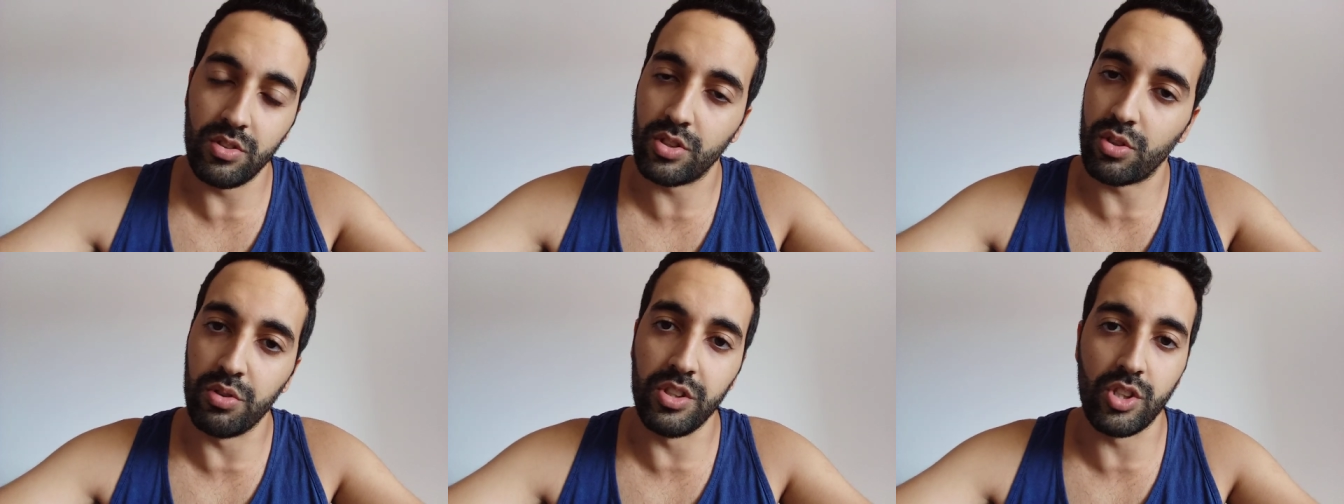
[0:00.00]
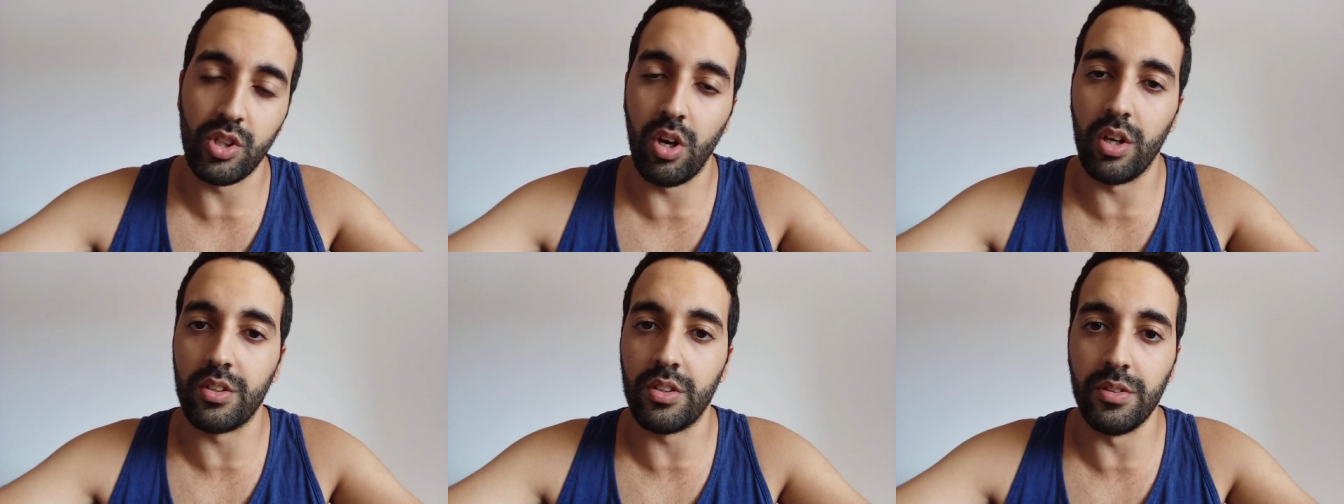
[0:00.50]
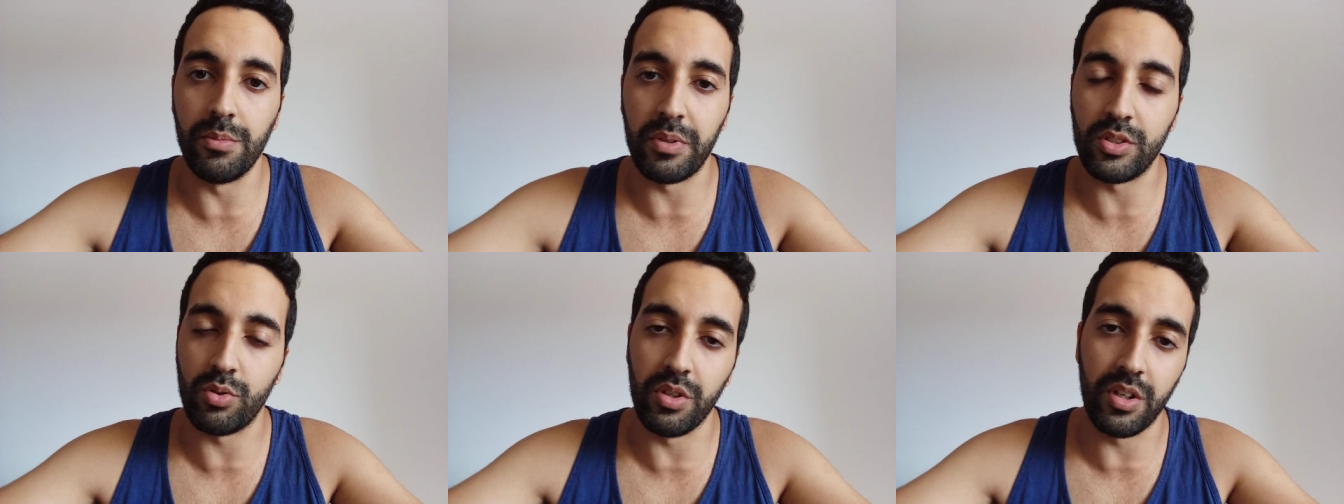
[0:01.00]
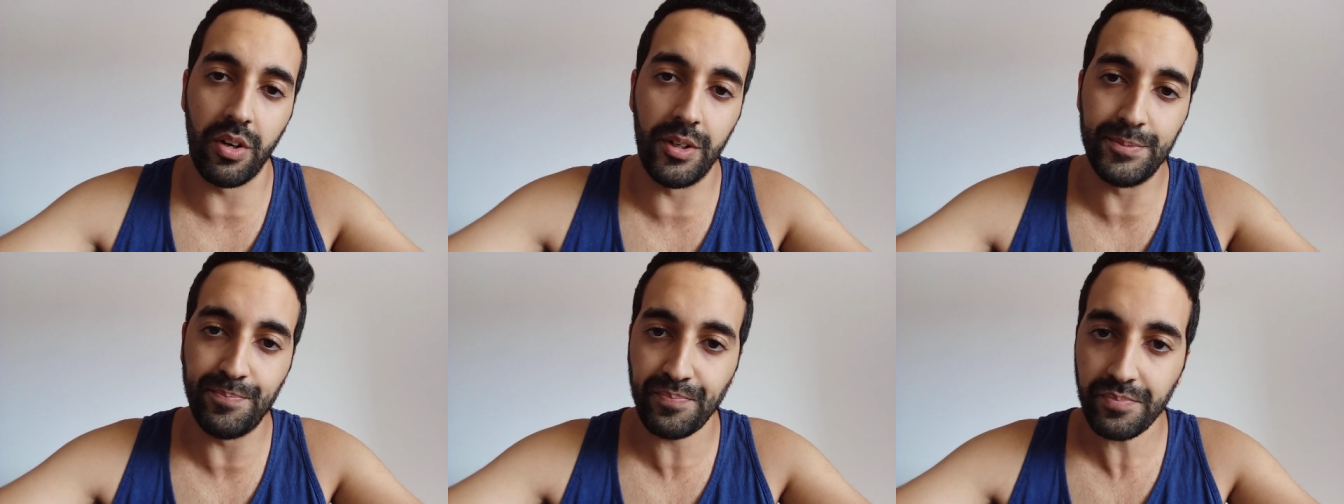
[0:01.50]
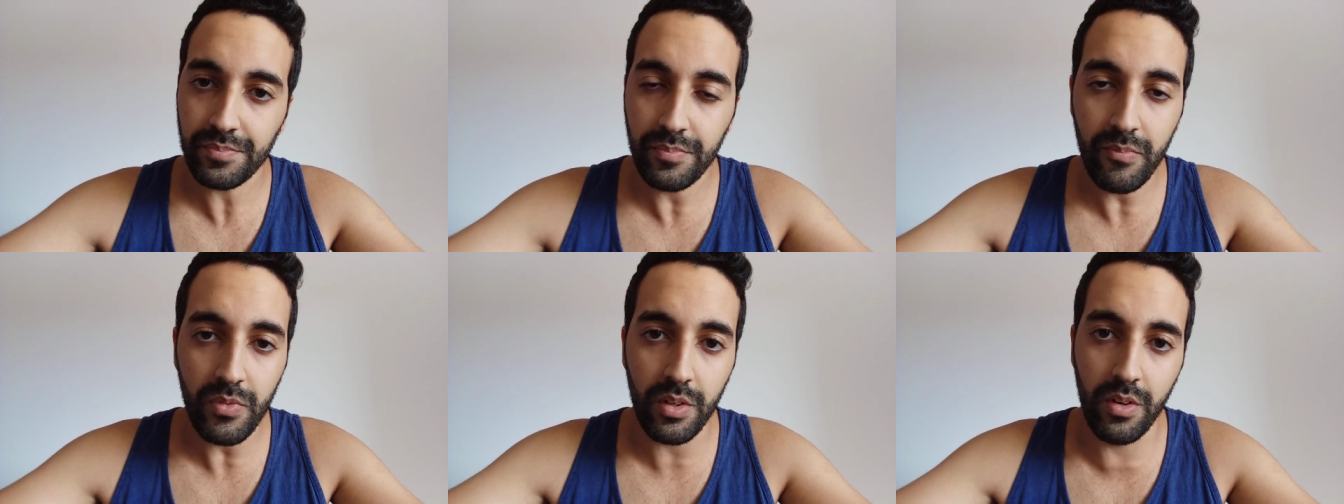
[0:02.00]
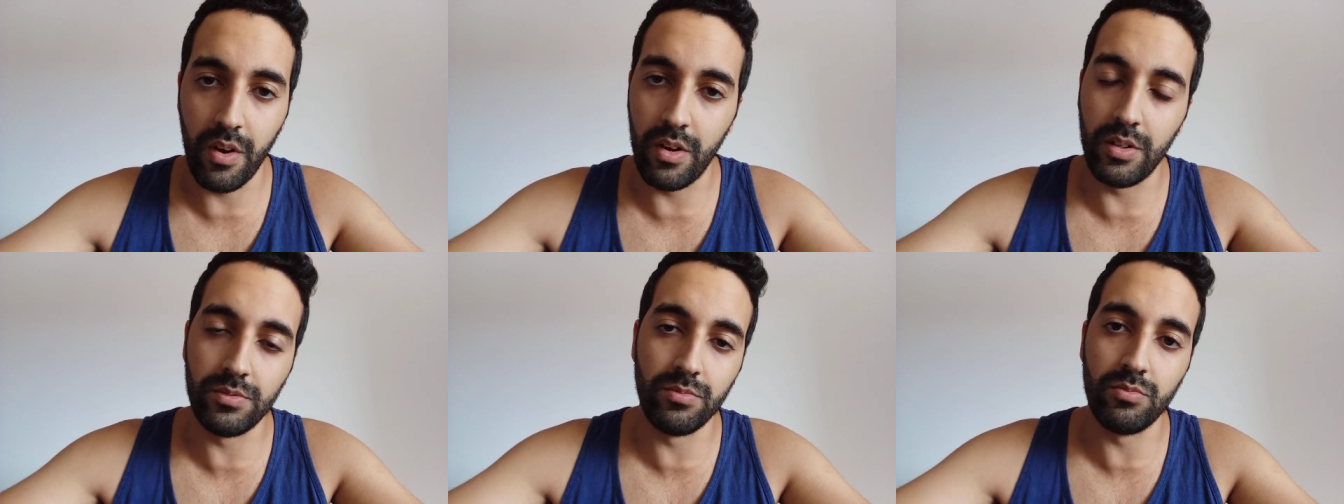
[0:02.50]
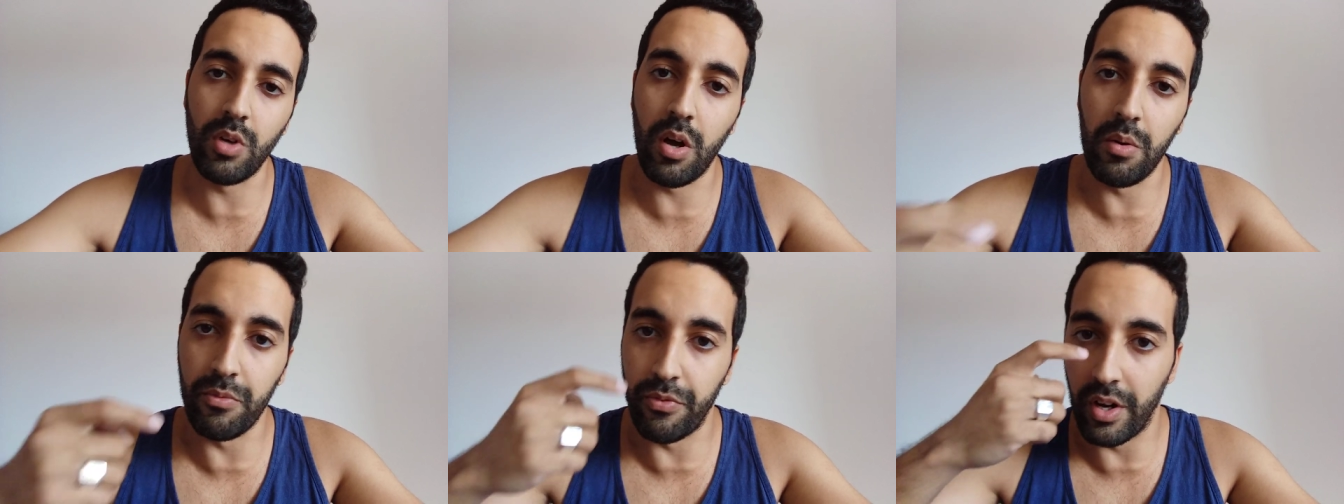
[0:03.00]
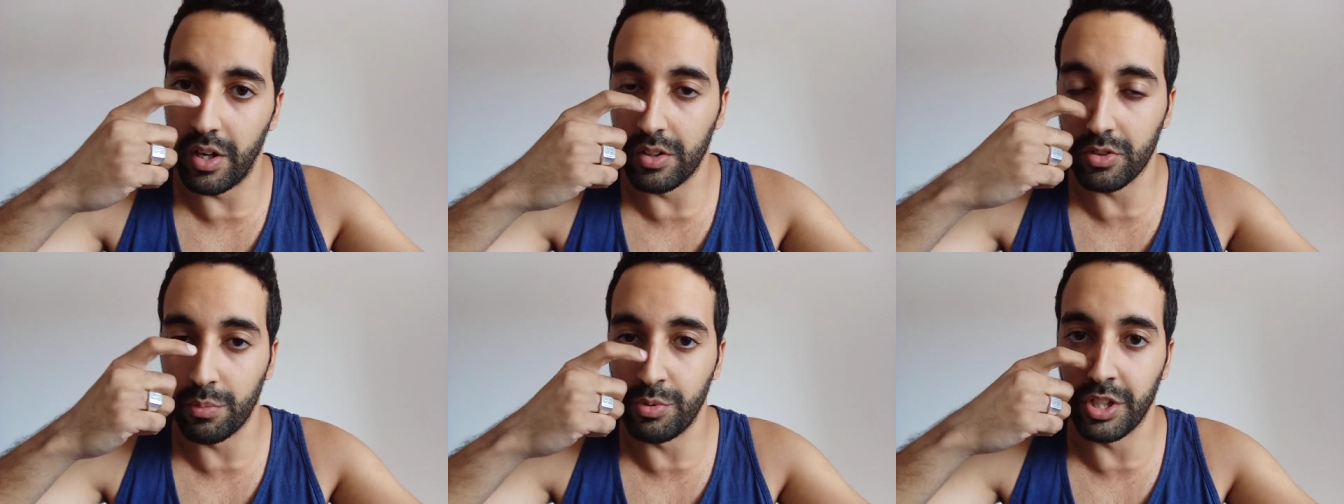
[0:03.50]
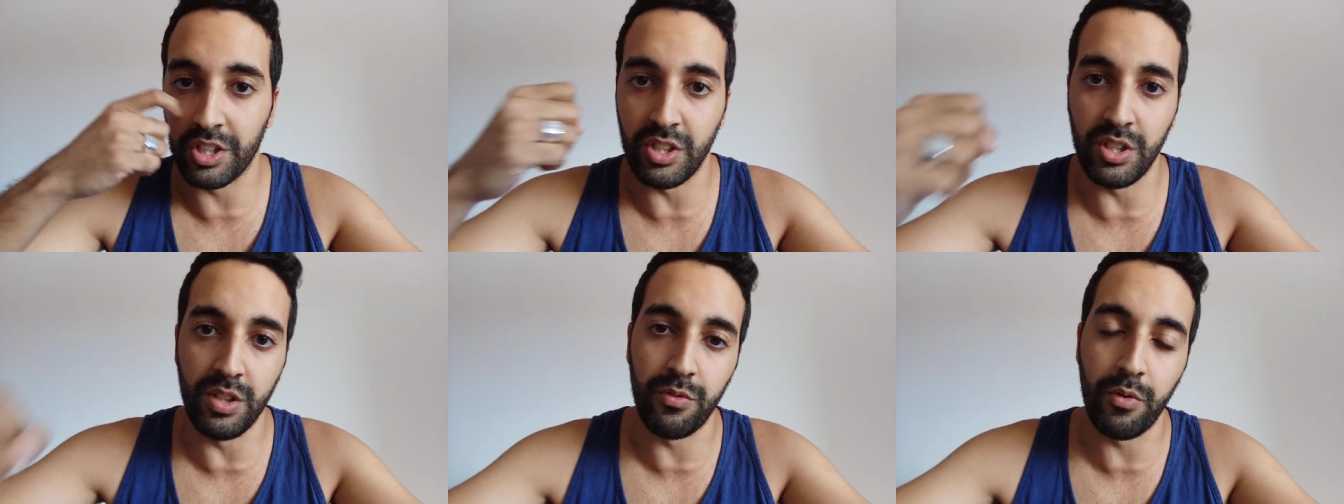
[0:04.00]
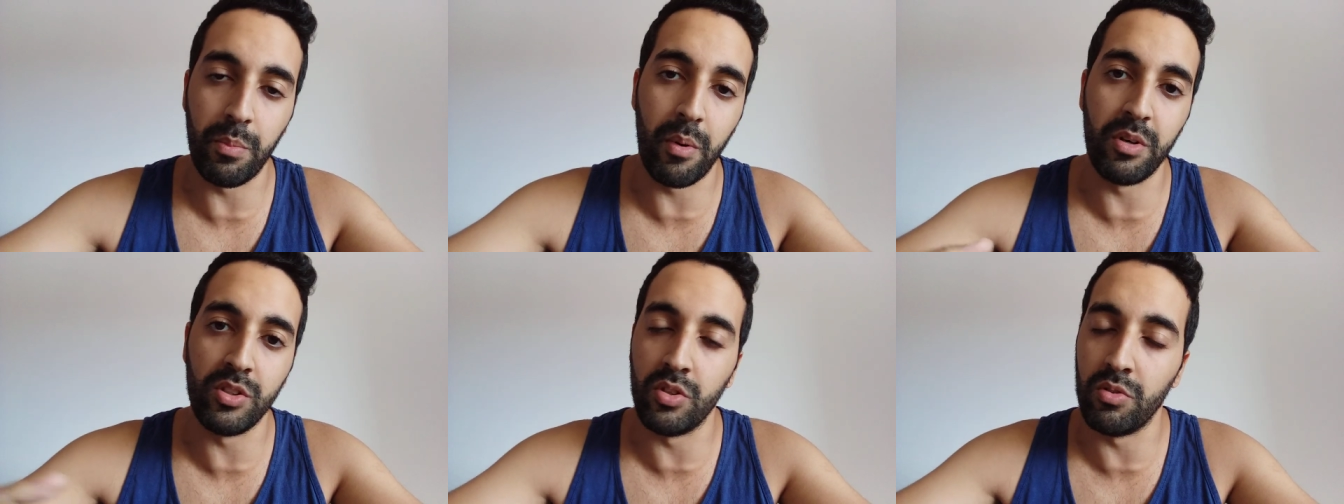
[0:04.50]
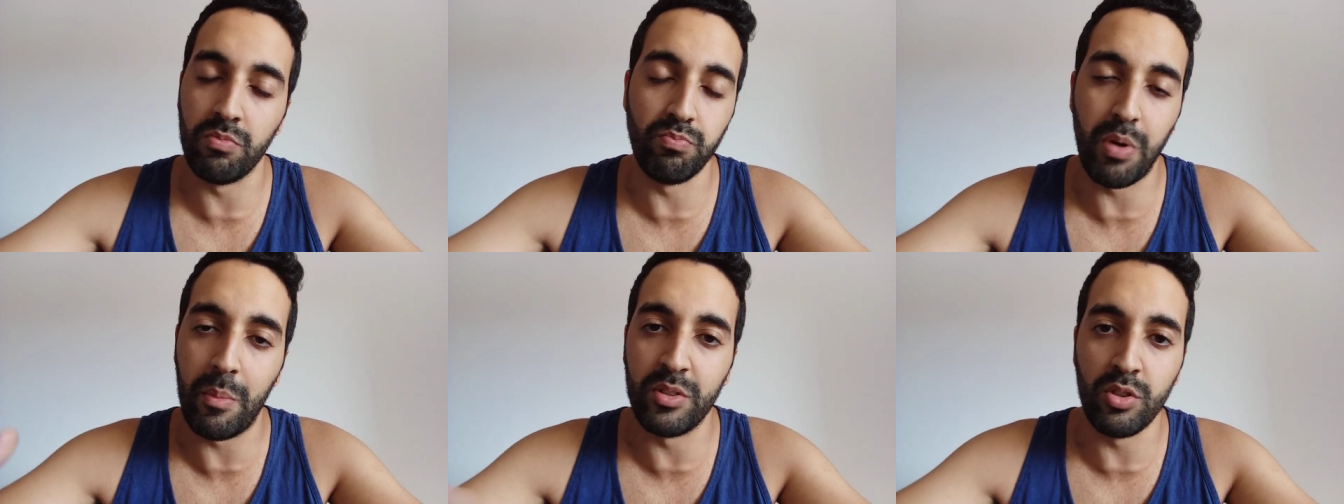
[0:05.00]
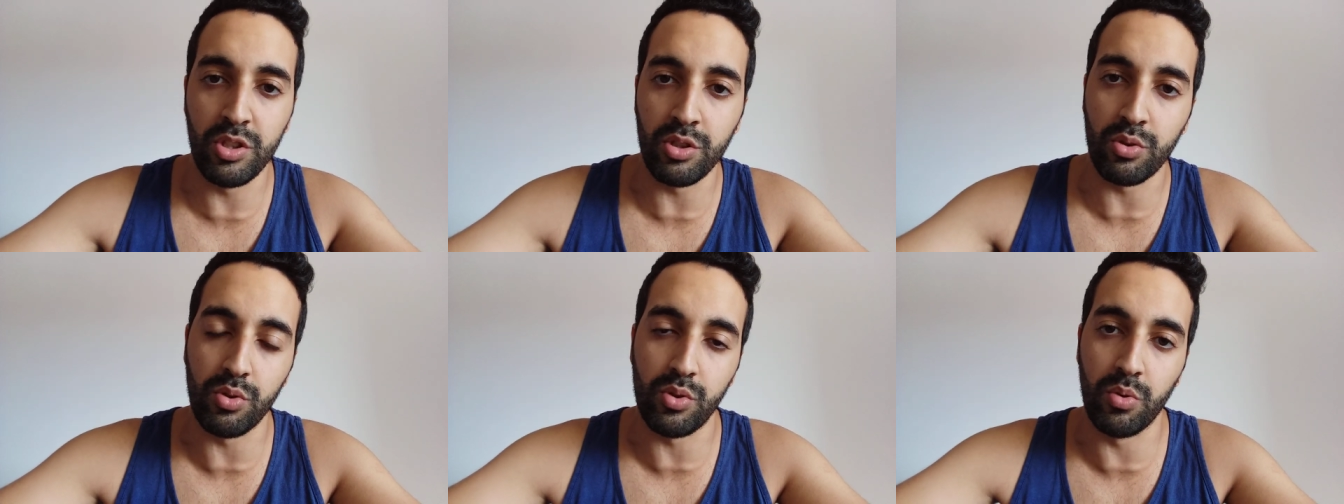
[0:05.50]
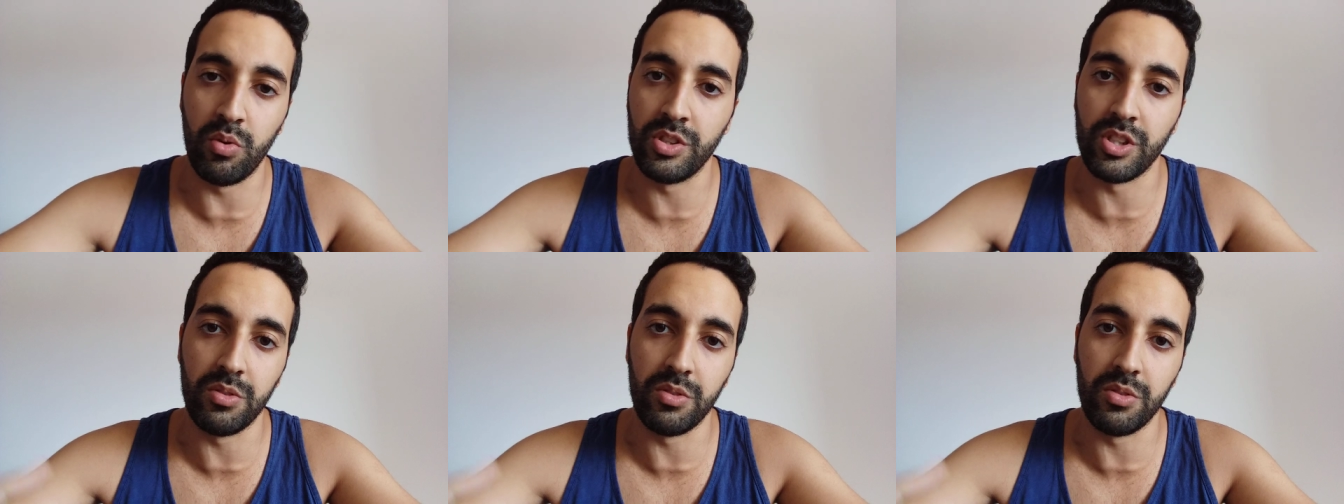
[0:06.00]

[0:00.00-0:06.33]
screenshots, euh, pression écran, euh, bah, vente, objectif, pas mal, de, pas mal de discussions.